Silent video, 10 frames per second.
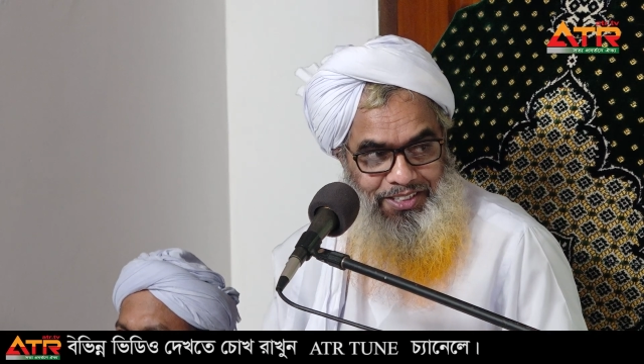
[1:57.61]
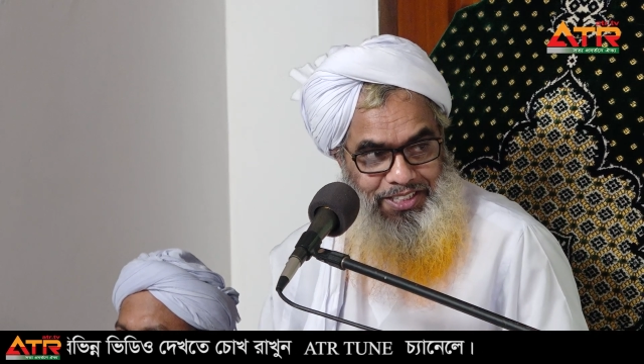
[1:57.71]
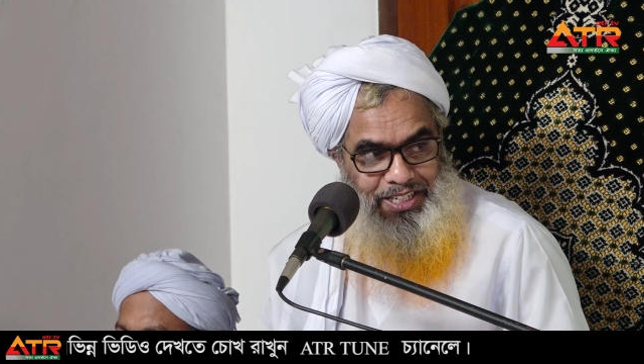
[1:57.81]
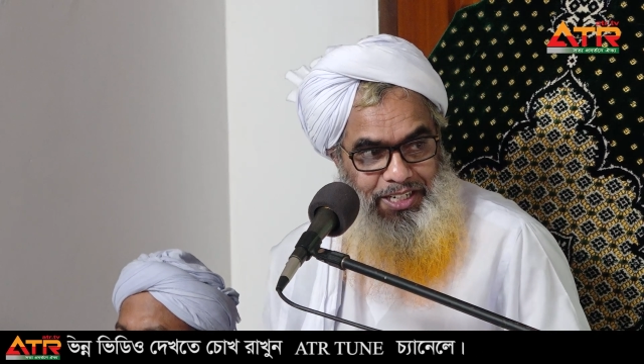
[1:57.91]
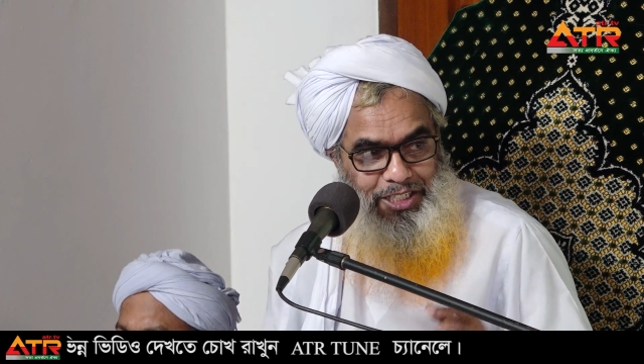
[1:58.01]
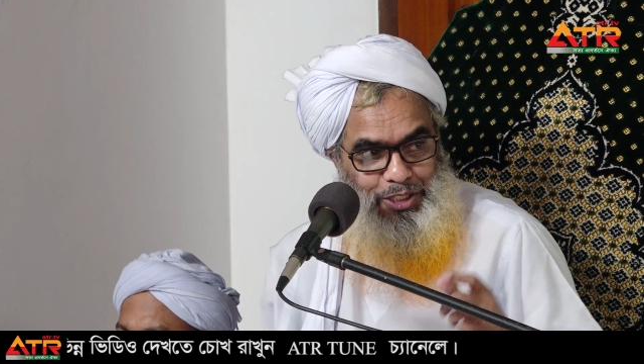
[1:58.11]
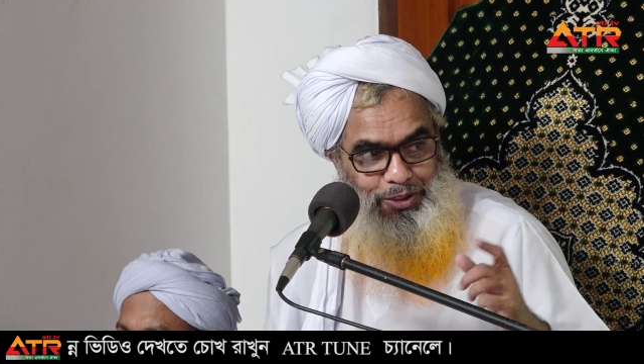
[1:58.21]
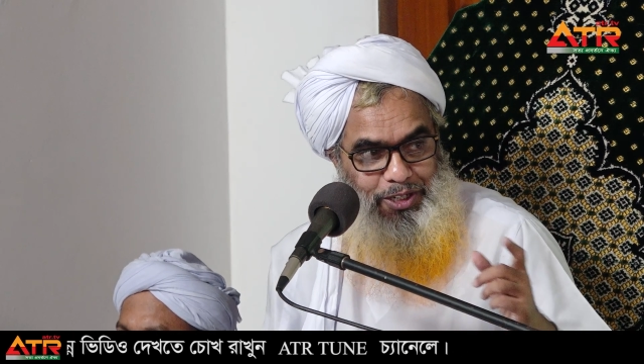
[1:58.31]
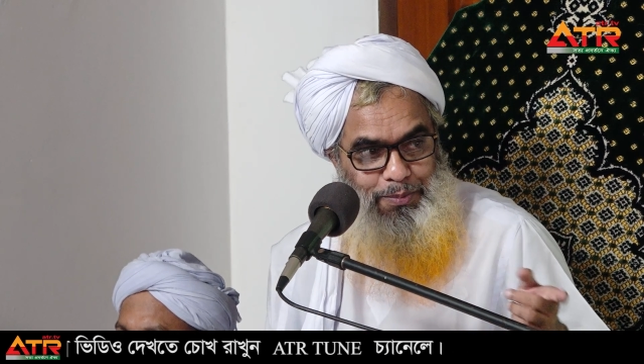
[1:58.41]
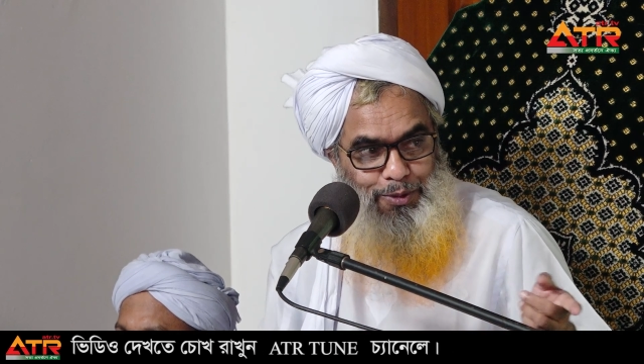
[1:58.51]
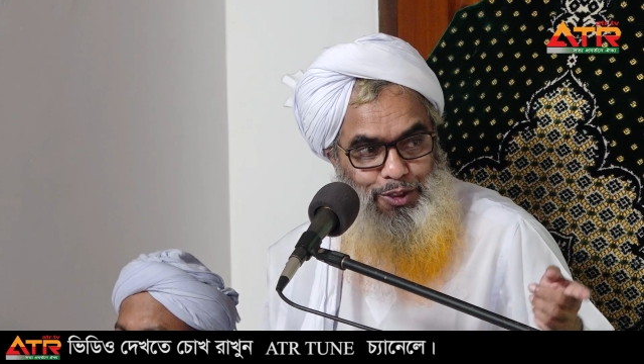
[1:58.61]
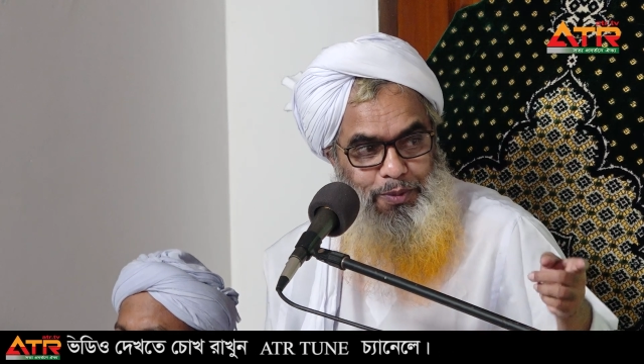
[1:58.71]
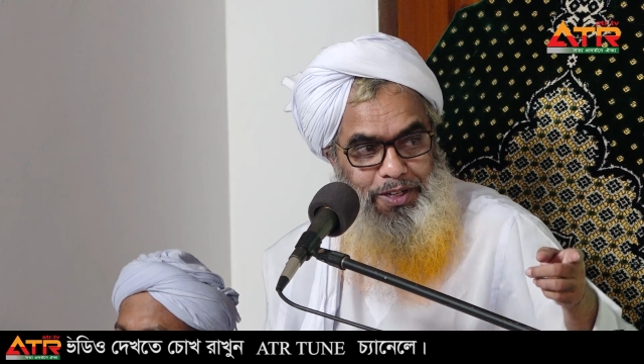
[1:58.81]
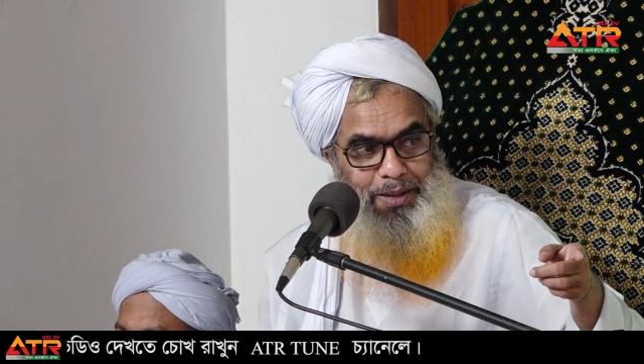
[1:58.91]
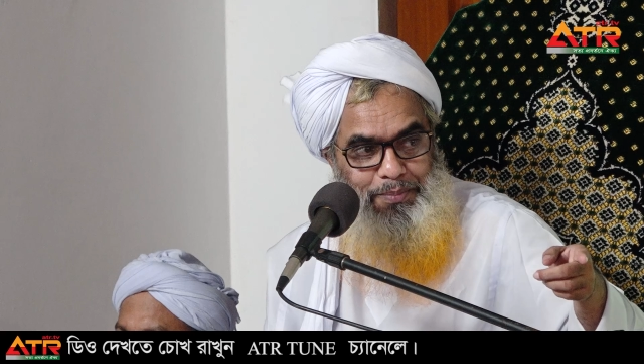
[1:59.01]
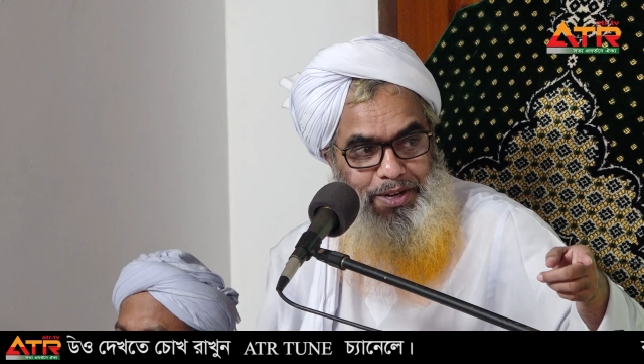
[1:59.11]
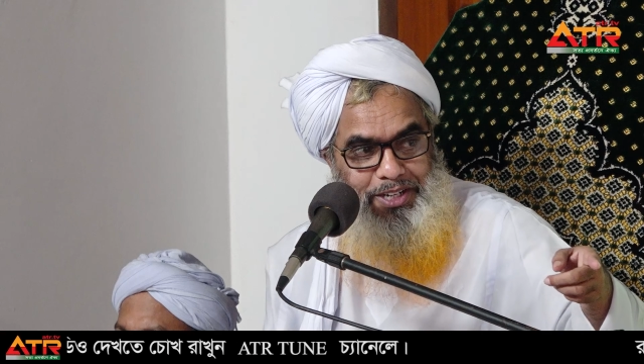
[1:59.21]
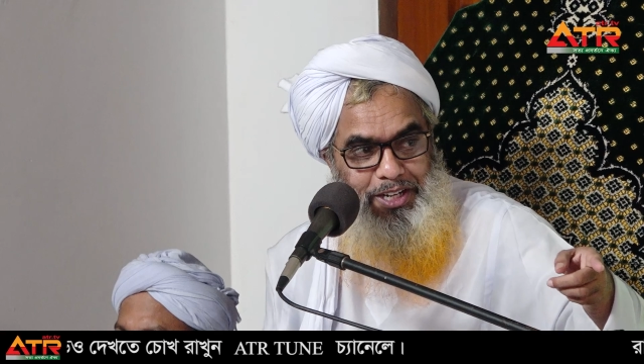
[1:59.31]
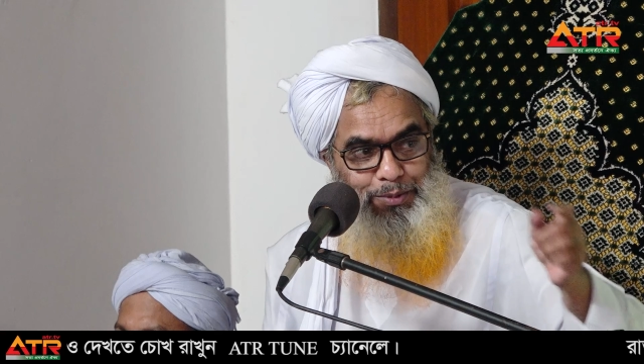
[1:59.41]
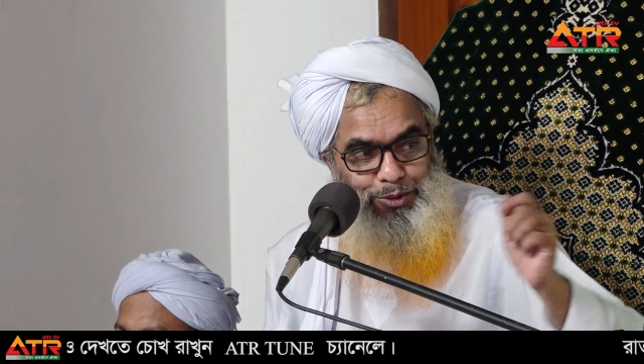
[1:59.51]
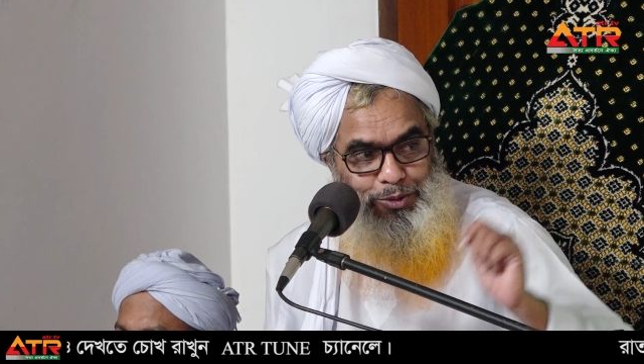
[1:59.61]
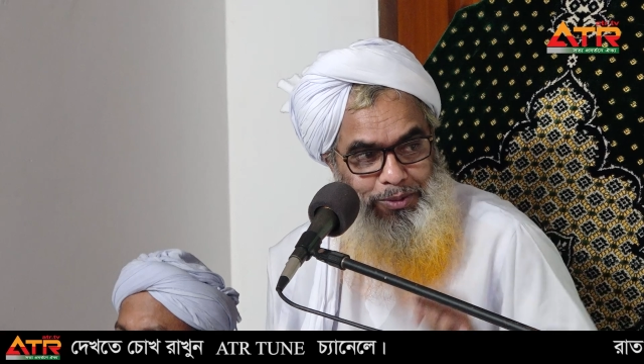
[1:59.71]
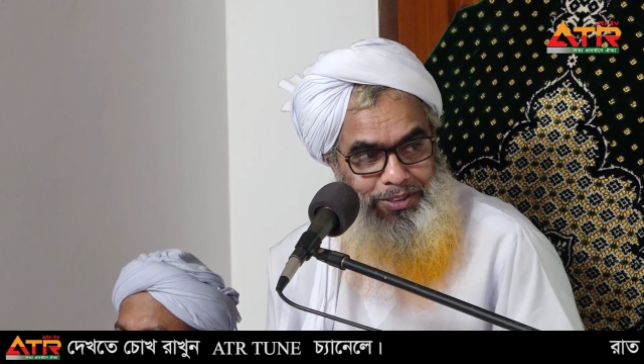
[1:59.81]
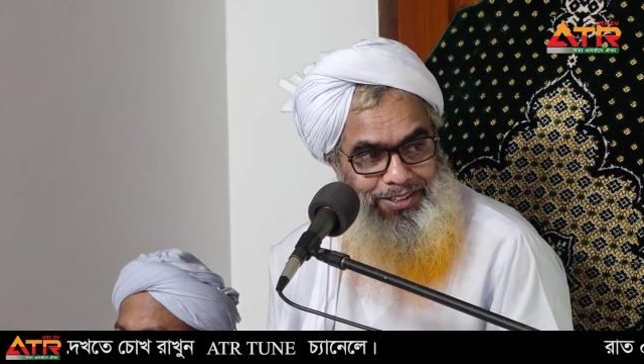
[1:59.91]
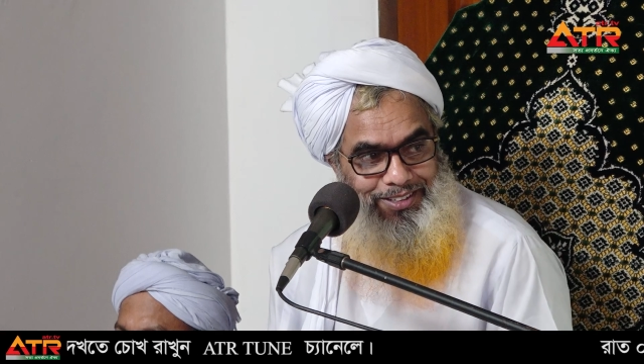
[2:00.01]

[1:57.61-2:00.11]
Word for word: সে কি সঠিক বুঝবে না বেঠিক বুঝবে